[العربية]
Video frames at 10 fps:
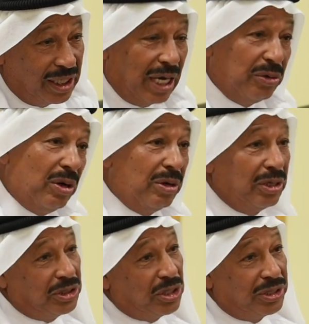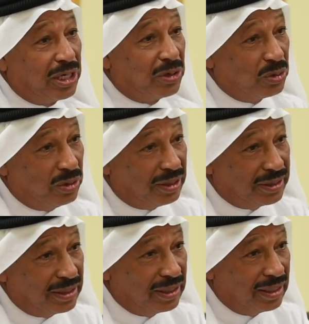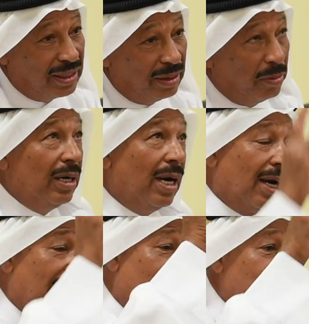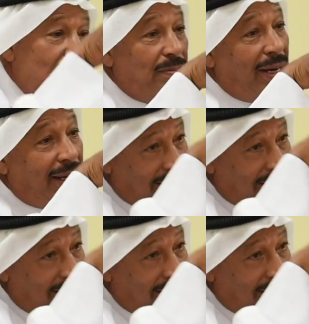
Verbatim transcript: يعني وانا شو اقدر اقول انا؟ ما الا الله ثم